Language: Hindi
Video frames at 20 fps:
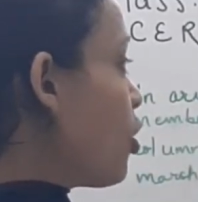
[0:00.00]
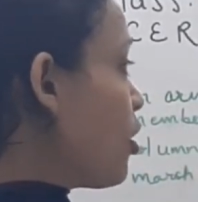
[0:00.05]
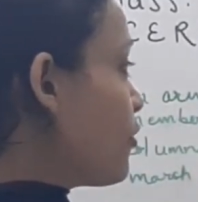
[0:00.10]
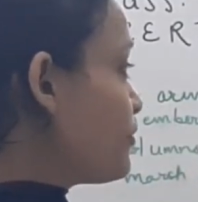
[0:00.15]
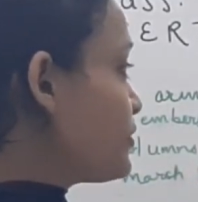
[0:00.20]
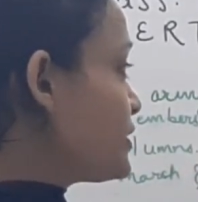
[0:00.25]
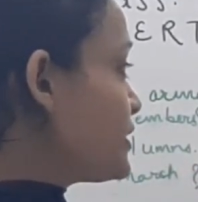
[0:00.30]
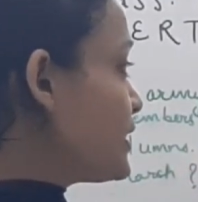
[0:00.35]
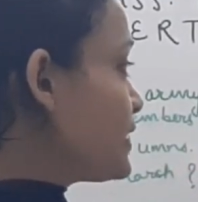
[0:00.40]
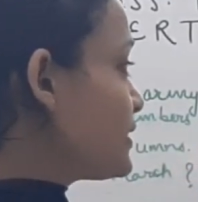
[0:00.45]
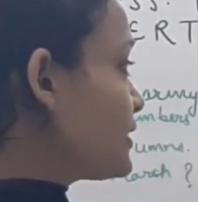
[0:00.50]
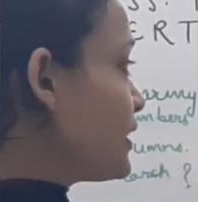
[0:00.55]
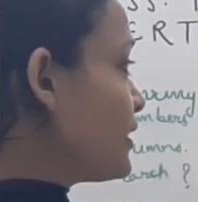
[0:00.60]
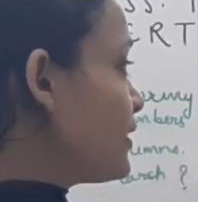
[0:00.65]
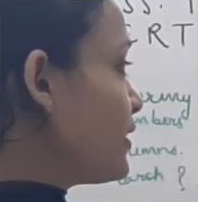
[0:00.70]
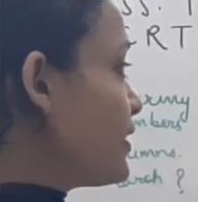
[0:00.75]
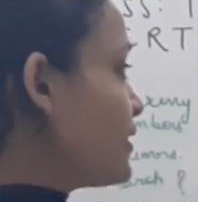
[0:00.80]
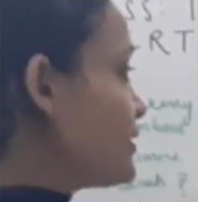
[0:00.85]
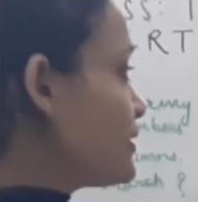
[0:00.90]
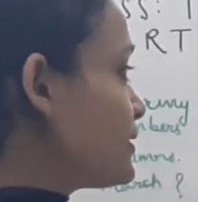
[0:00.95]
ऑफ
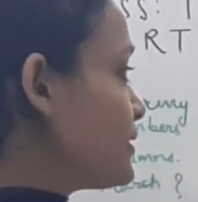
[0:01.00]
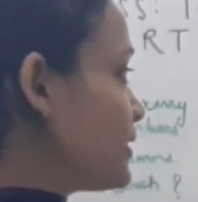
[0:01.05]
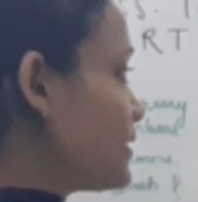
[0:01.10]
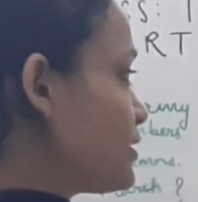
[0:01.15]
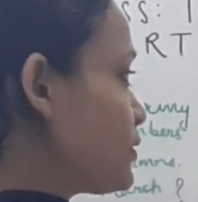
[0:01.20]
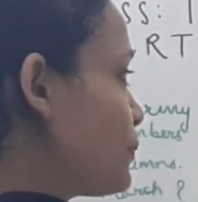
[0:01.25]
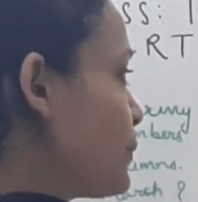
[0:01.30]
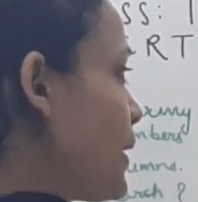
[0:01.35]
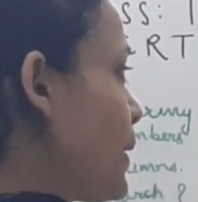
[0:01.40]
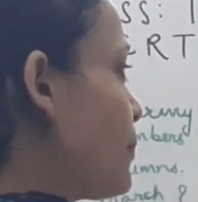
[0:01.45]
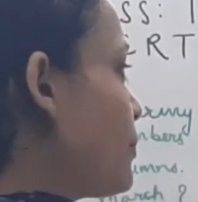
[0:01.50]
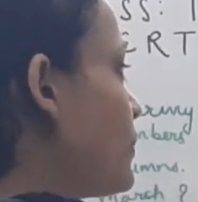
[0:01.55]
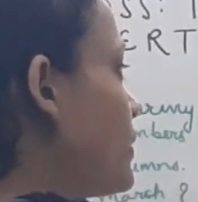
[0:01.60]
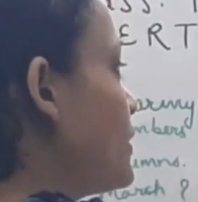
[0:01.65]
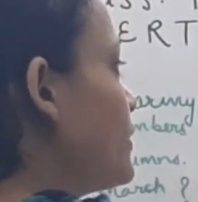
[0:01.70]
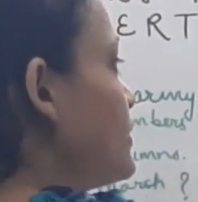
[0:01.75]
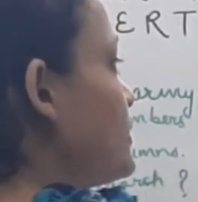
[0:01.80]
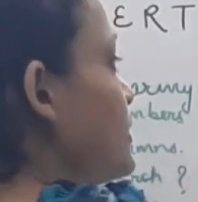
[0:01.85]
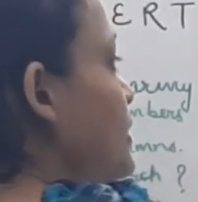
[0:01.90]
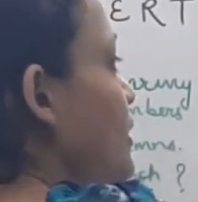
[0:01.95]
606
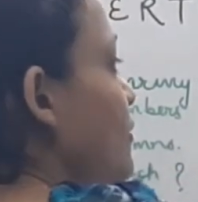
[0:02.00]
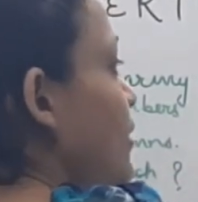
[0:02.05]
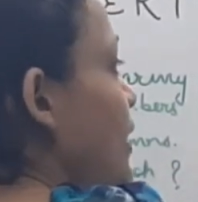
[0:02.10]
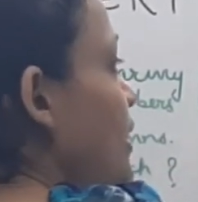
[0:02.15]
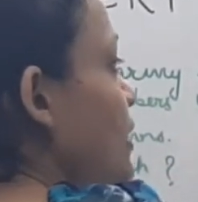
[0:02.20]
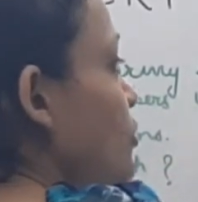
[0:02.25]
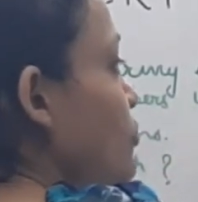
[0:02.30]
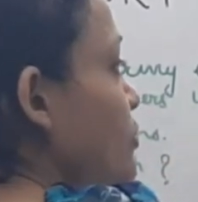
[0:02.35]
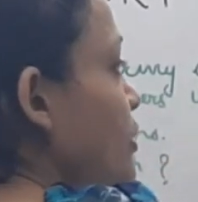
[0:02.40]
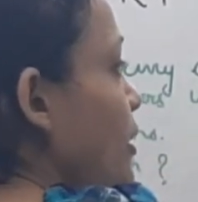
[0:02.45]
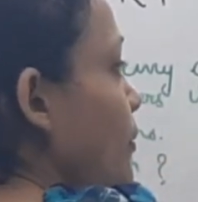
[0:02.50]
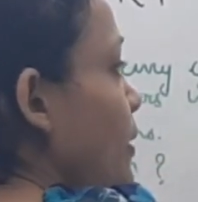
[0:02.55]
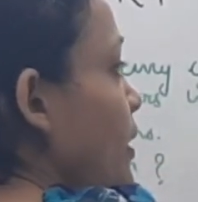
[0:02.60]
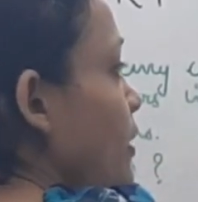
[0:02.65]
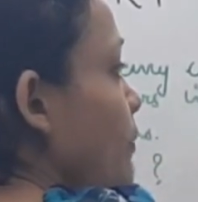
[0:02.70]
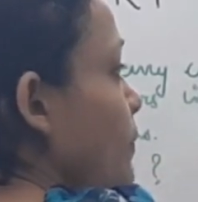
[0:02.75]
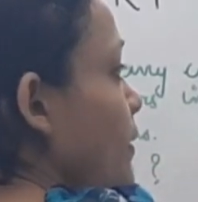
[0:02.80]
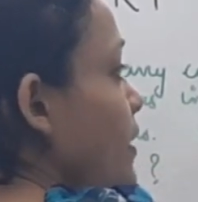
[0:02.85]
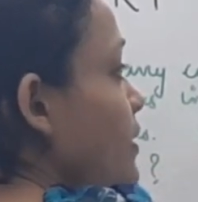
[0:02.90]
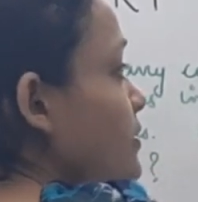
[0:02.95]
मेंबर्स ये वैल्यूज है
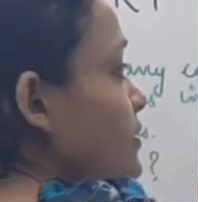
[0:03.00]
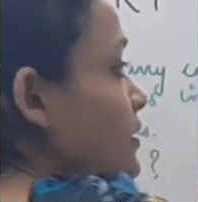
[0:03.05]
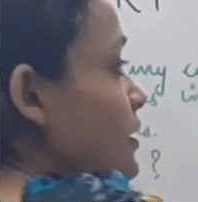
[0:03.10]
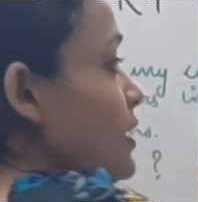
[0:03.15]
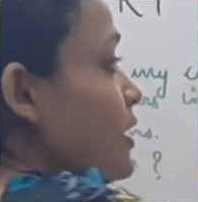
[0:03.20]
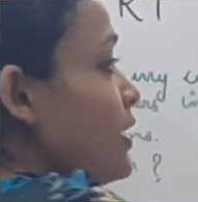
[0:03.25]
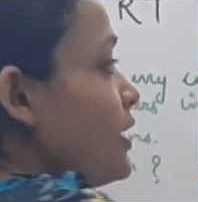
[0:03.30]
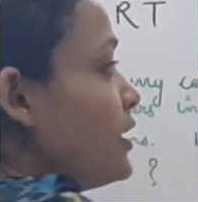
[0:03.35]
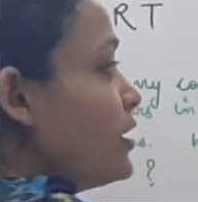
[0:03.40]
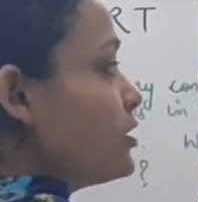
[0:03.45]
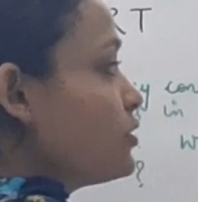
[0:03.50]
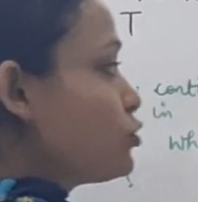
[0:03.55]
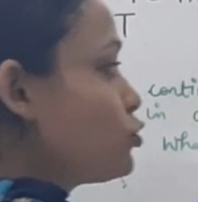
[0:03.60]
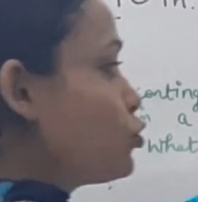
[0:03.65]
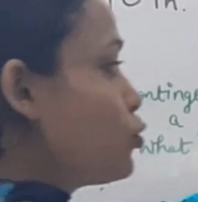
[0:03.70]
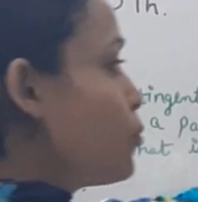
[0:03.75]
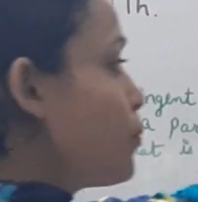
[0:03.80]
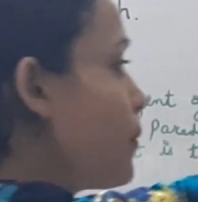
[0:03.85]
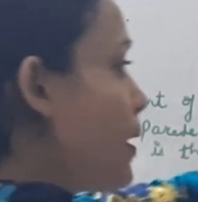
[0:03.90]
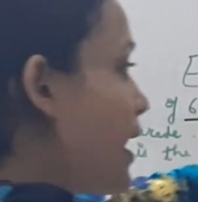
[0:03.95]
हमारे पास इज
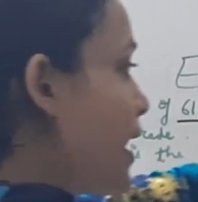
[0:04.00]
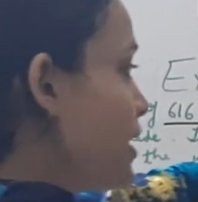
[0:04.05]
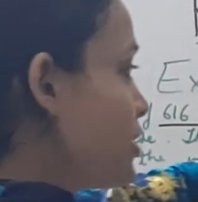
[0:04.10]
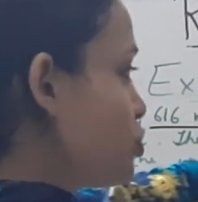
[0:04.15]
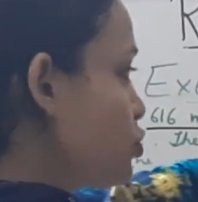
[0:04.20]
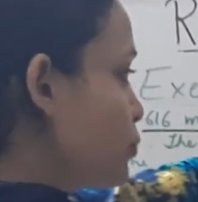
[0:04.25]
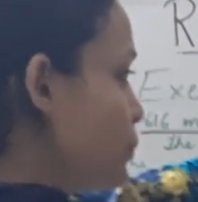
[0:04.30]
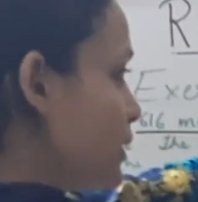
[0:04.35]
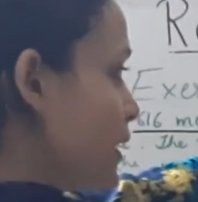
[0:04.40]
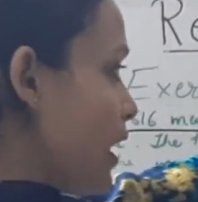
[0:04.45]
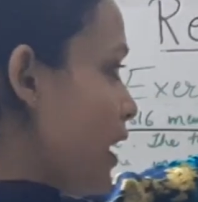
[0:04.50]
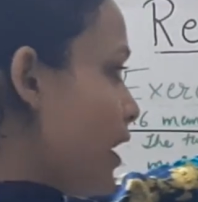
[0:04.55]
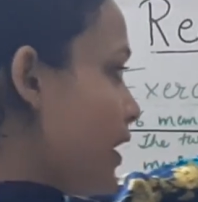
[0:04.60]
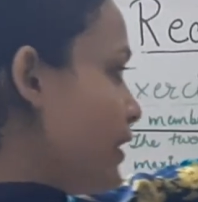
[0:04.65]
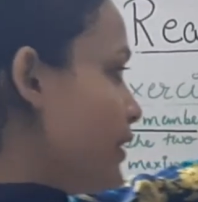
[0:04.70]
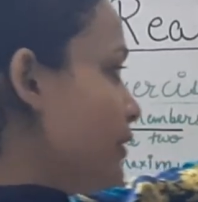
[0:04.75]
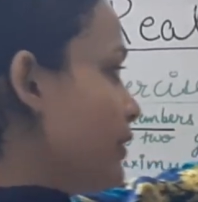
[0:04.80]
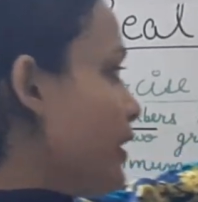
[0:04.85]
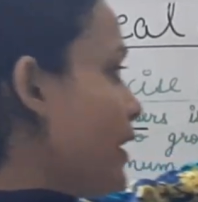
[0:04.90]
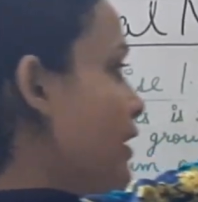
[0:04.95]
टू मार्च
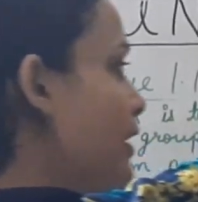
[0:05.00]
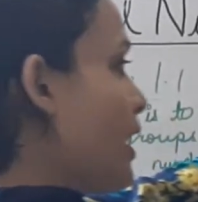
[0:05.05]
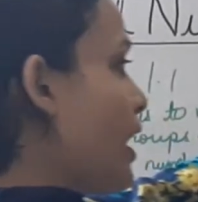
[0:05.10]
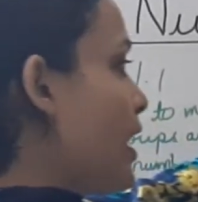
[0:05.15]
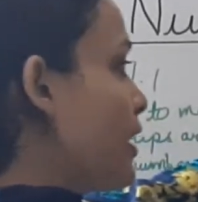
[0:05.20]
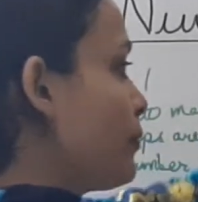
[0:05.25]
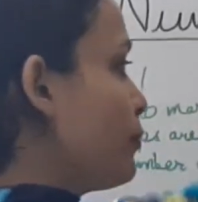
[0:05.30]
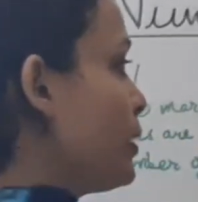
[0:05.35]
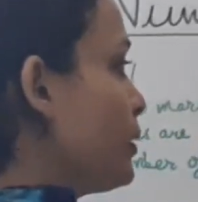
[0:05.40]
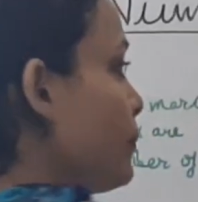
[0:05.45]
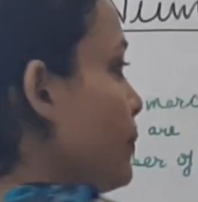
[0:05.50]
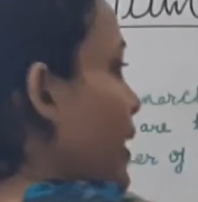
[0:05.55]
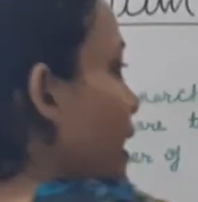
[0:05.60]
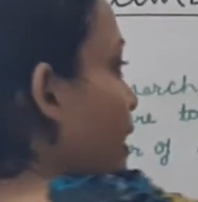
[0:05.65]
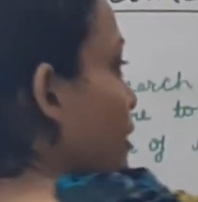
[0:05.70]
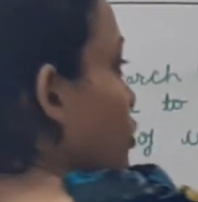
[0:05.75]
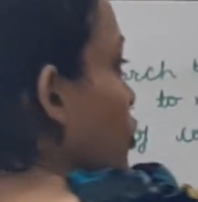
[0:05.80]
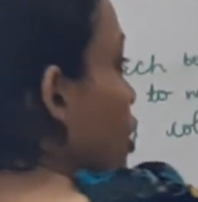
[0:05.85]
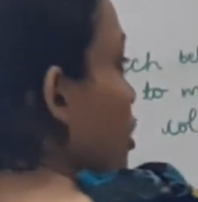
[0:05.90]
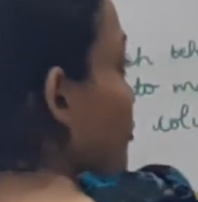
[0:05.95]
बिहाइंड एन आर्मी
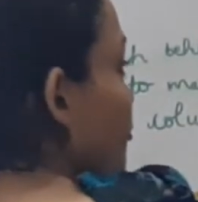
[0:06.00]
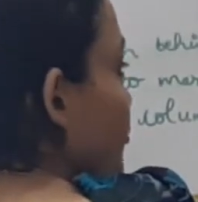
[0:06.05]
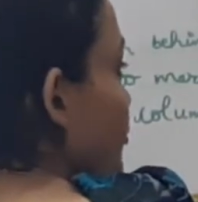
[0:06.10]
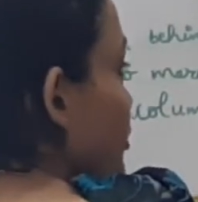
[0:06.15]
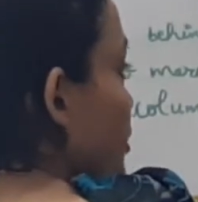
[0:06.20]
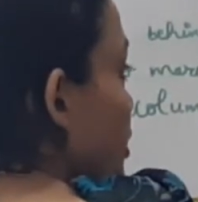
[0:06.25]
बैंड ऑफ